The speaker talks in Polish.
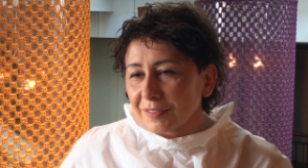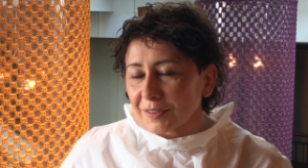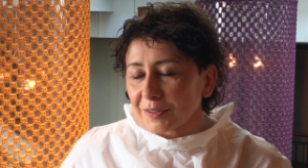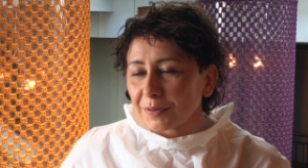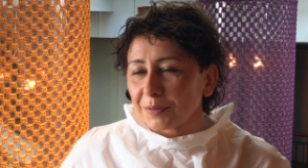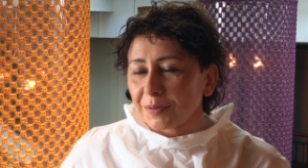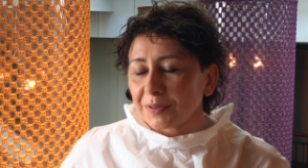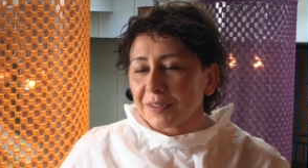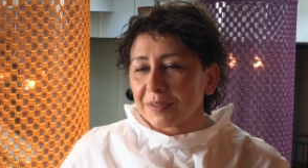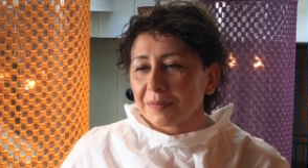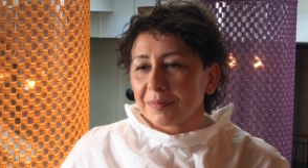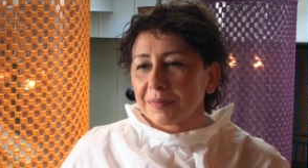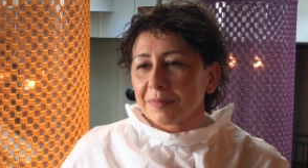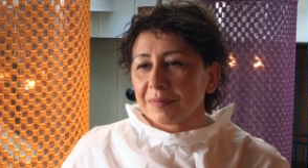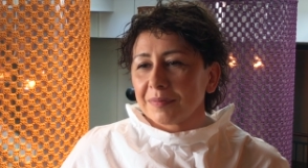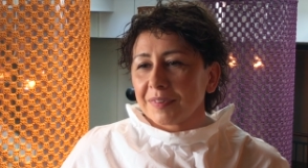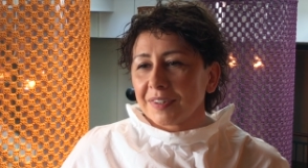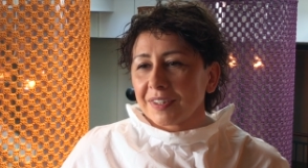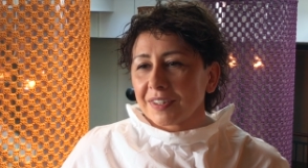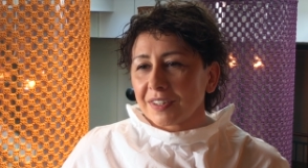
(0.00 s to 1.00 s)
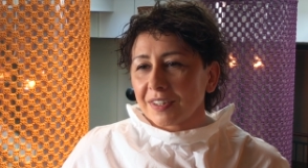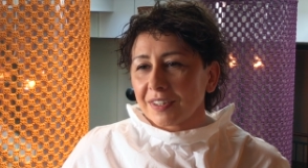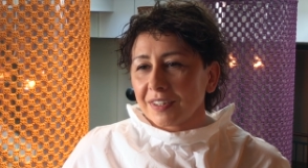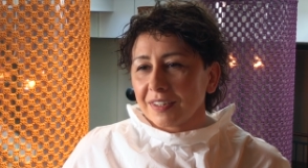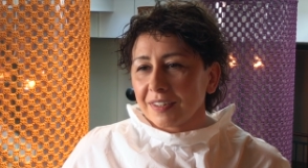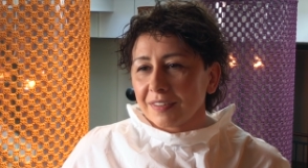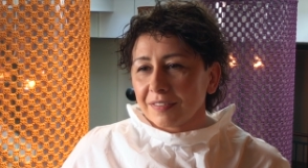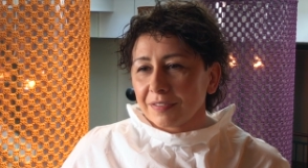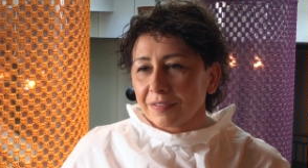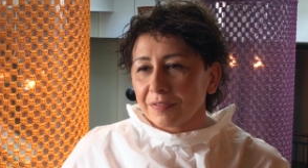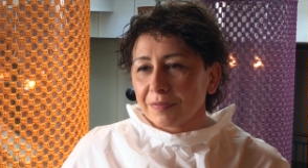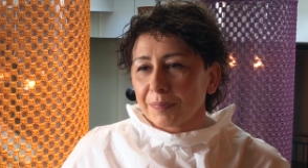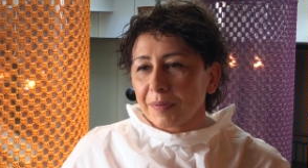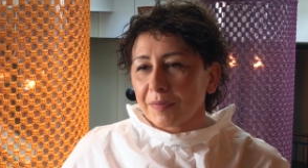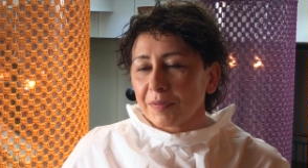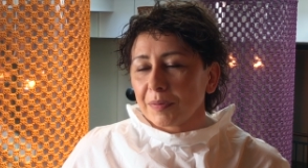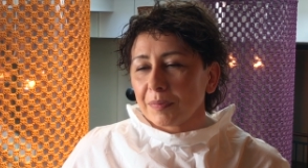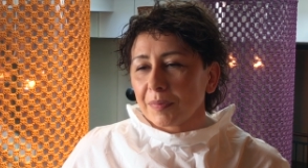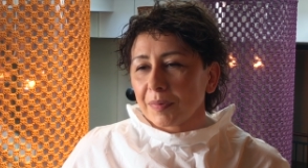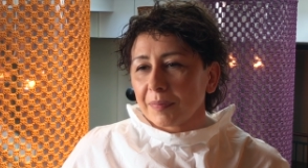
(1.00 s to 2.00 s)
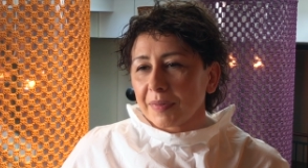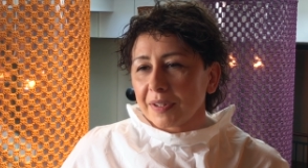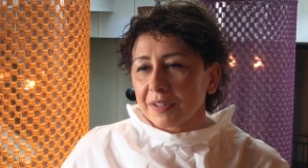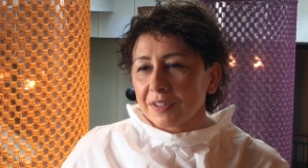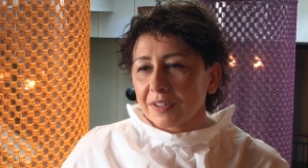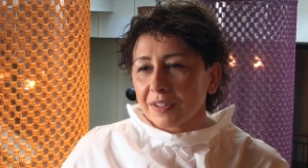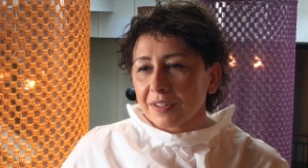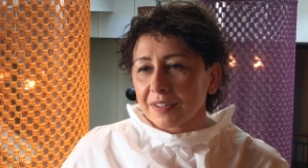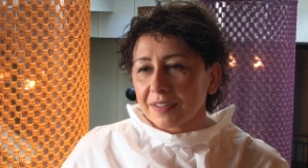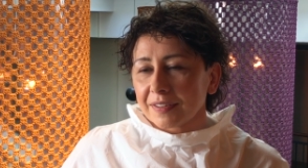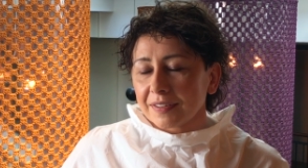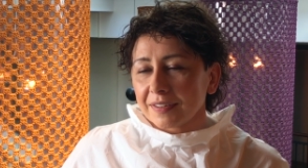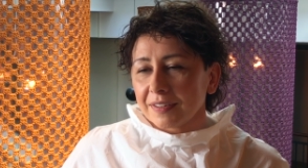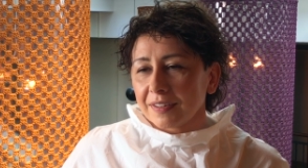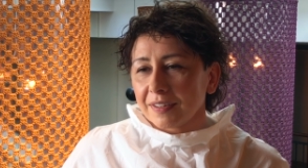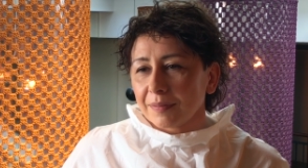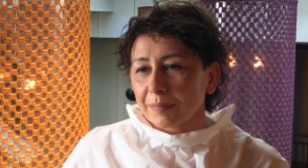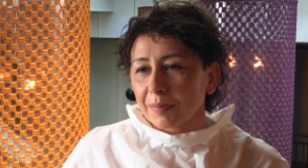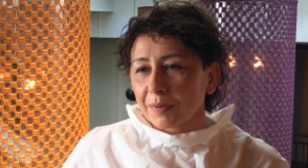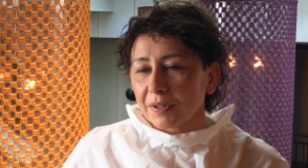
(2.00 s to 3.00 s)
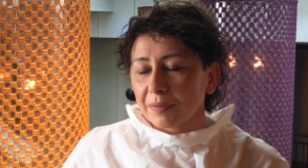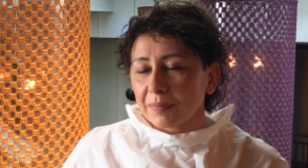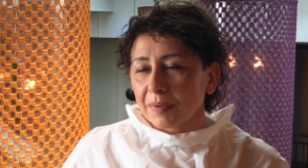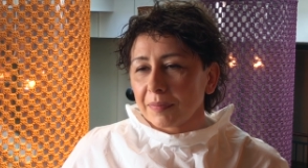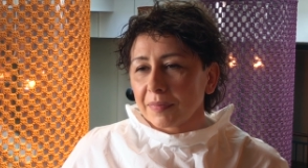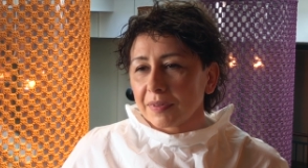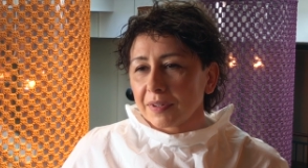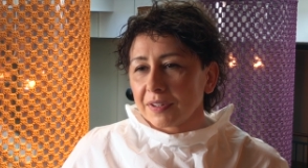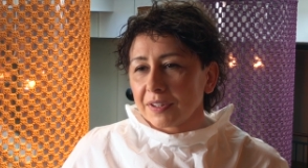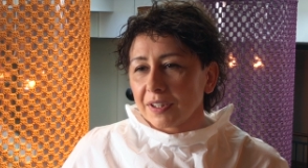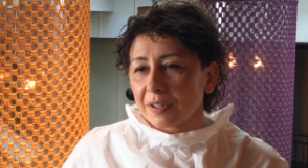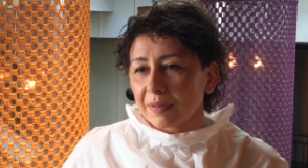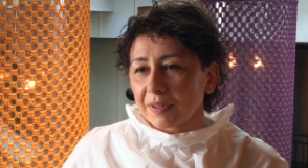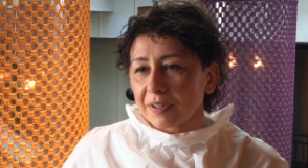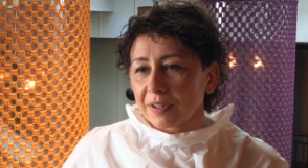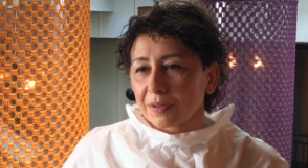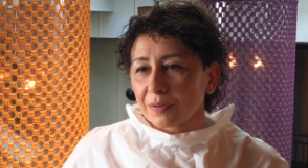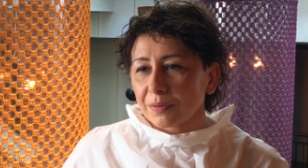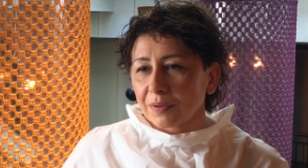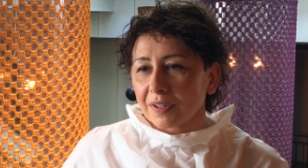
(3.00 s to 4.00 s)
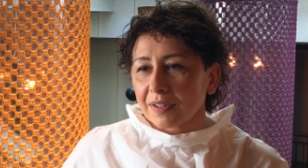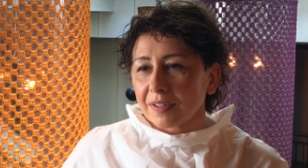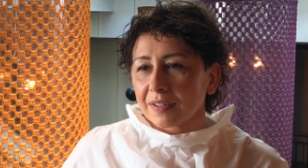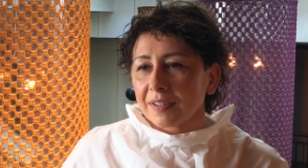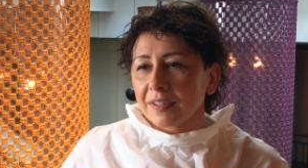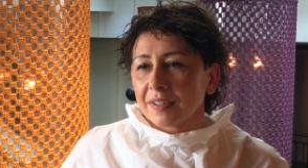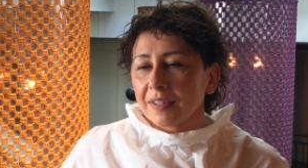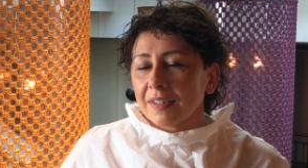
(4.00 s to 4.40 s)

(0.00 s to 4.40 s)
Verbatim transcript: W związku z tym, jeżeli w pewnym momencie nie podejmiemy działań, które